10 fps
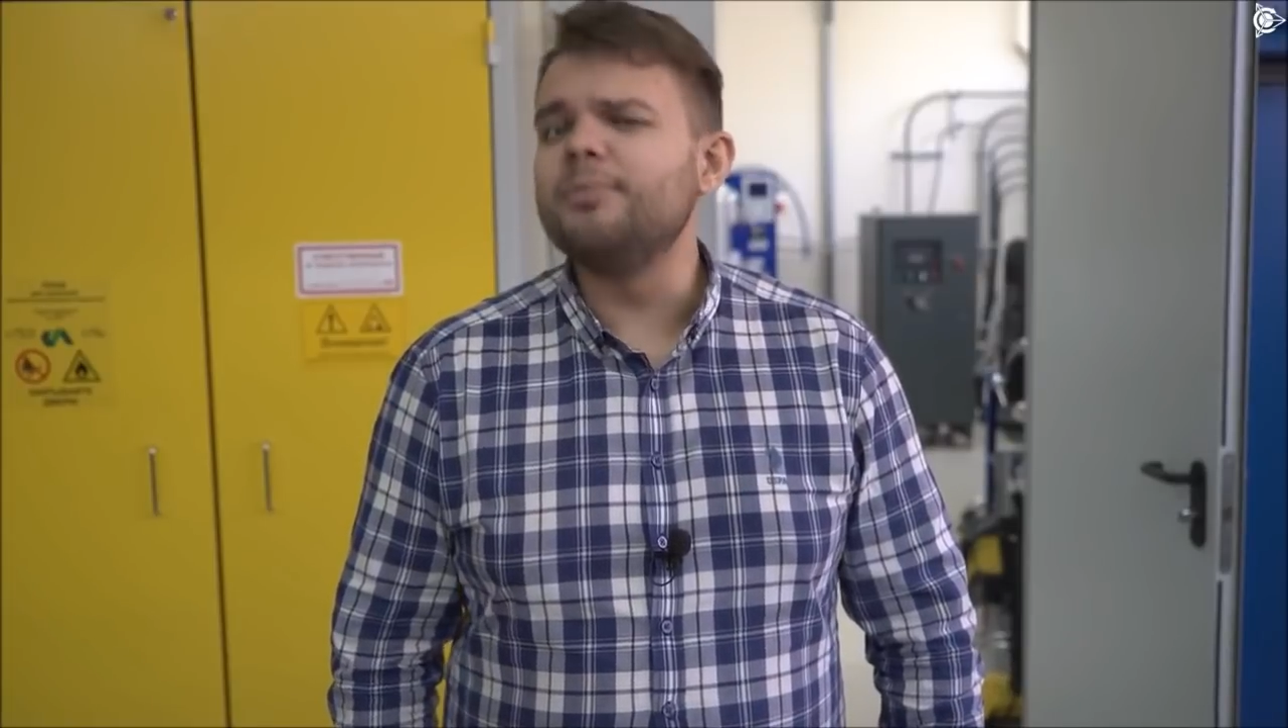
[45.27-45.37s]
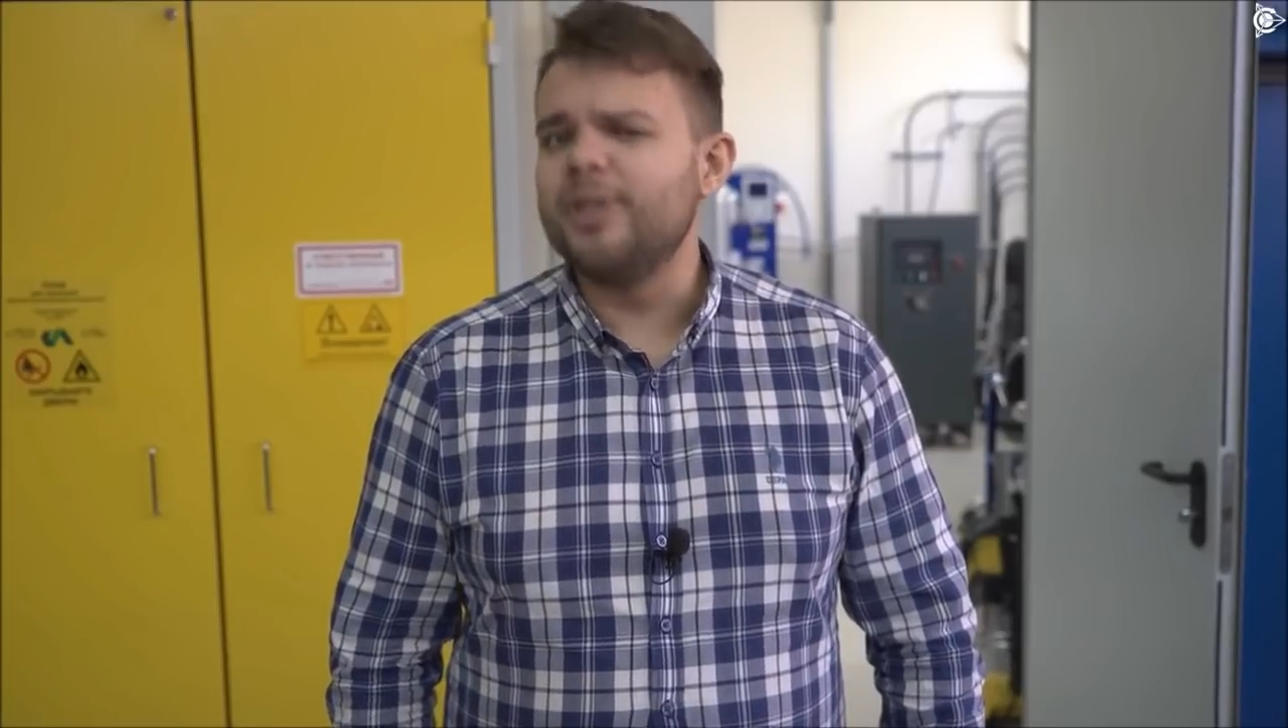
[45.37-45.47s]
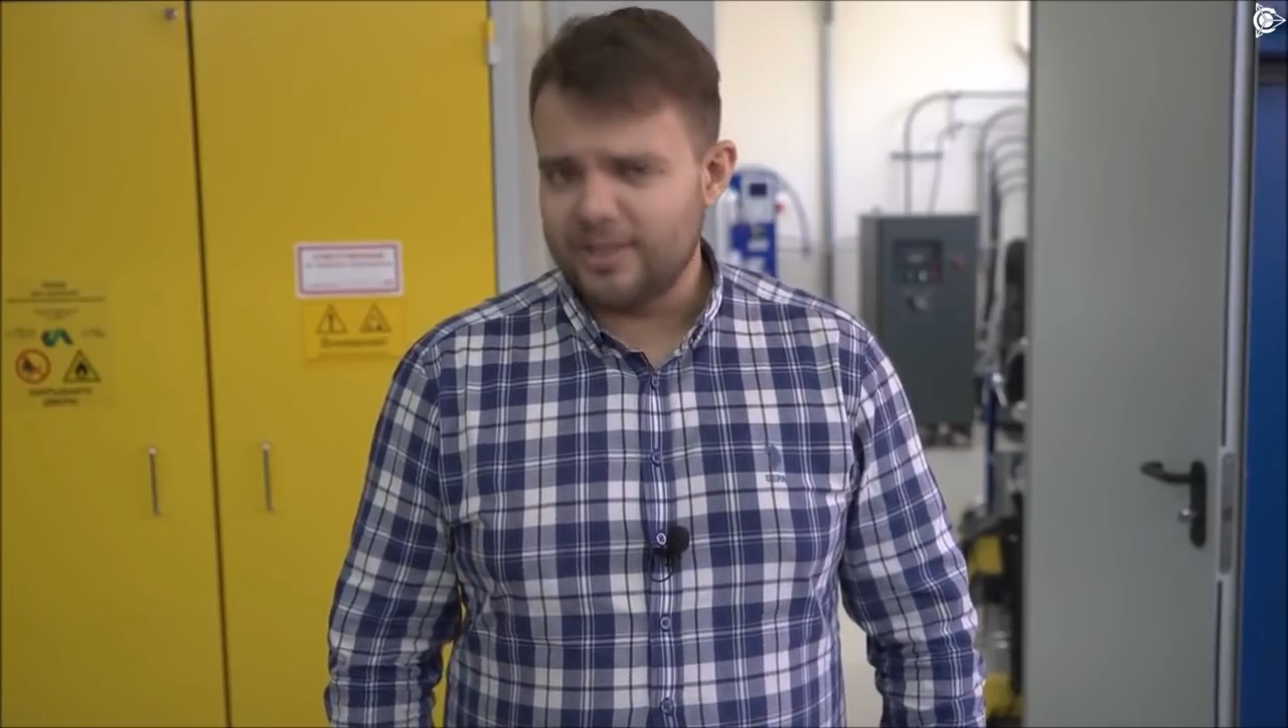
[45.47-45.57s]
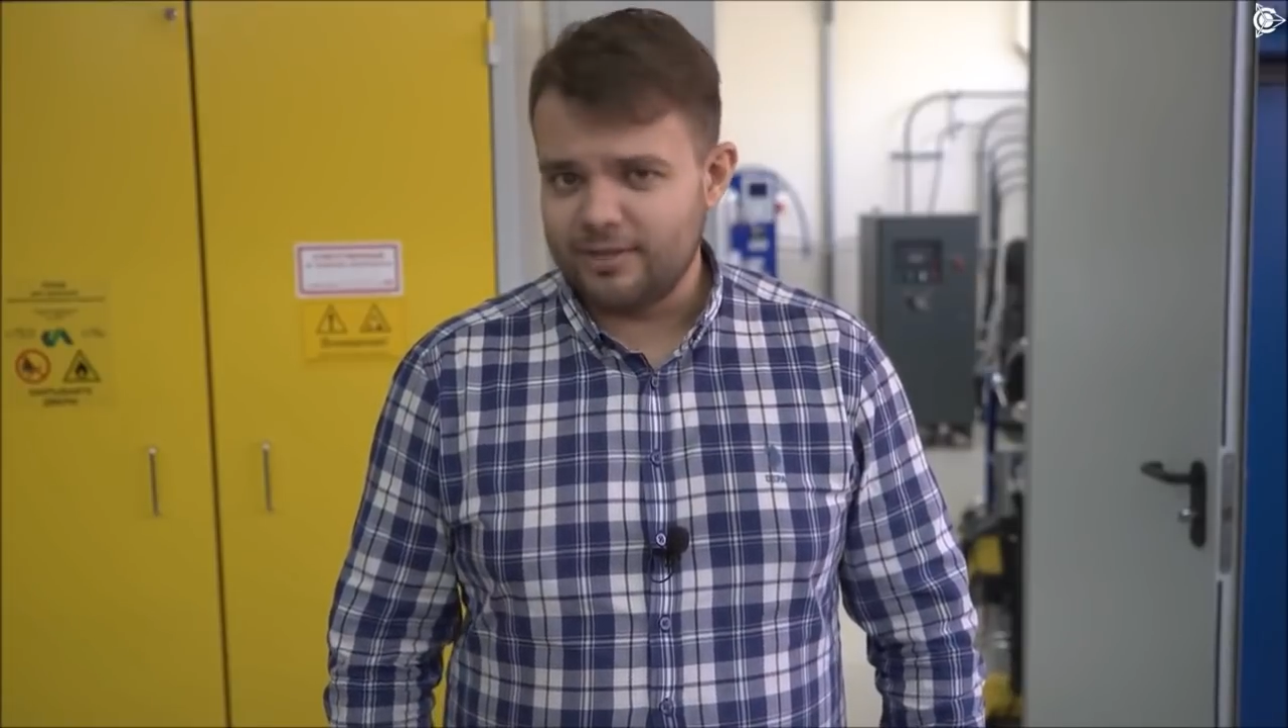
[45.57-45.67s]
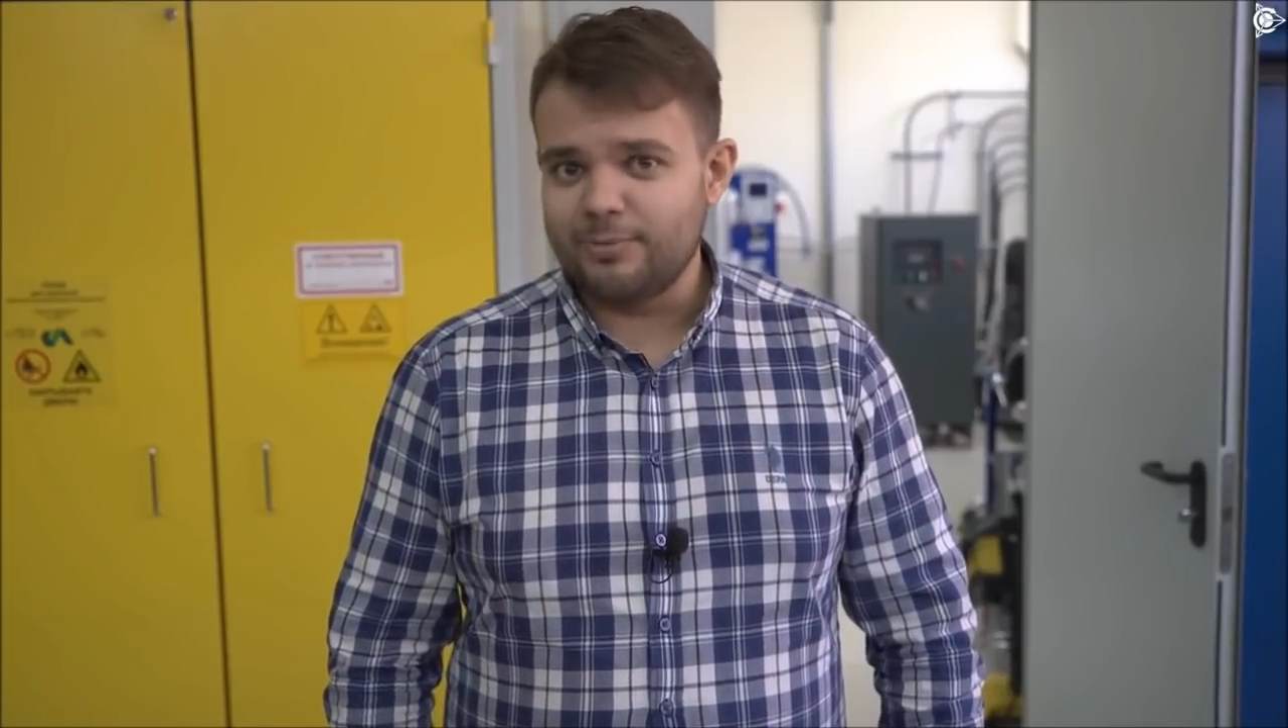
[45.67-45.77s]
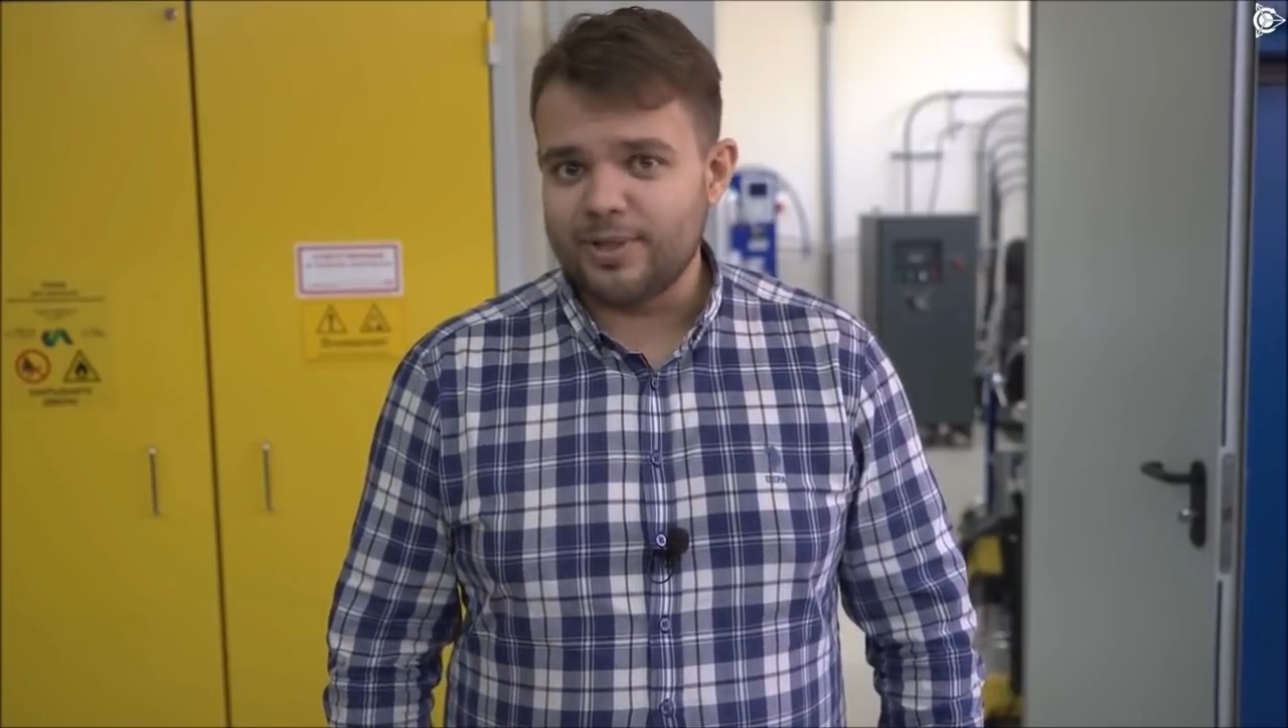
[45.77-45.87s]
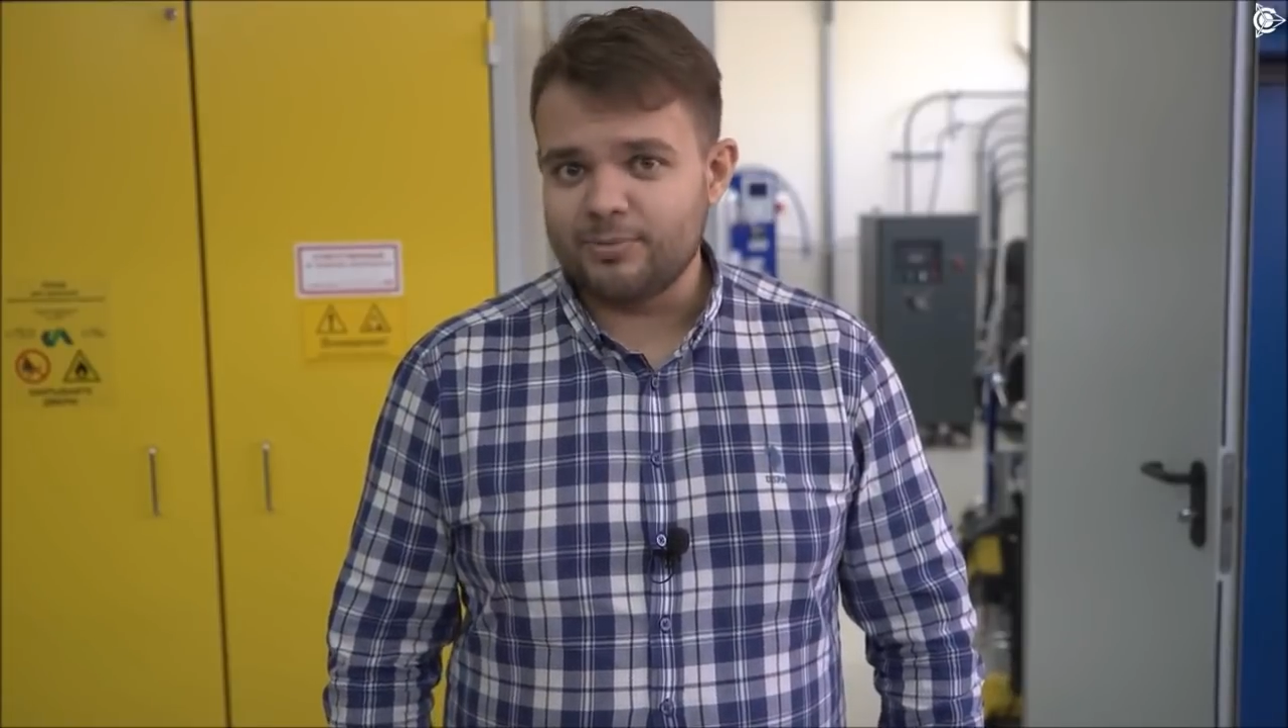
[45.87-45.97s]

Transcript: и приятного